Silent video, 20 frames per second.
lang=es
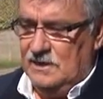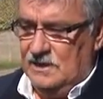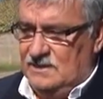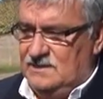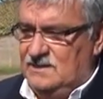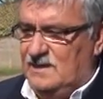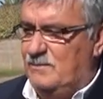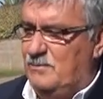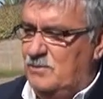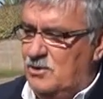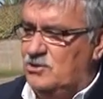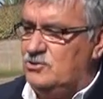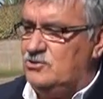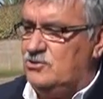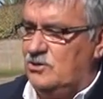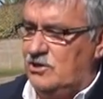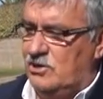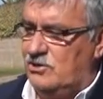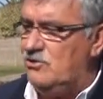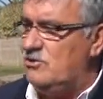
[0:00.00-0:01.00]
ese
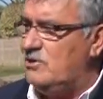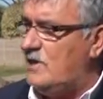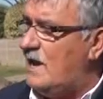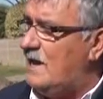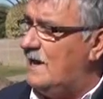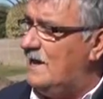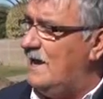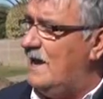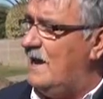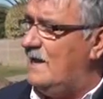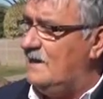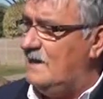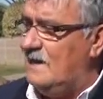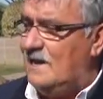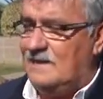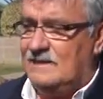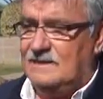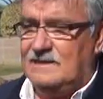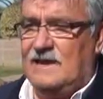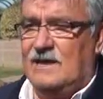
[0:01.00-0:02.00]
monto que yo ya les he
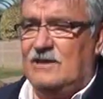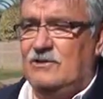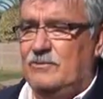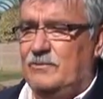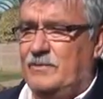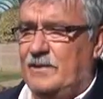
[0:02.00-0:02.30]
adelantado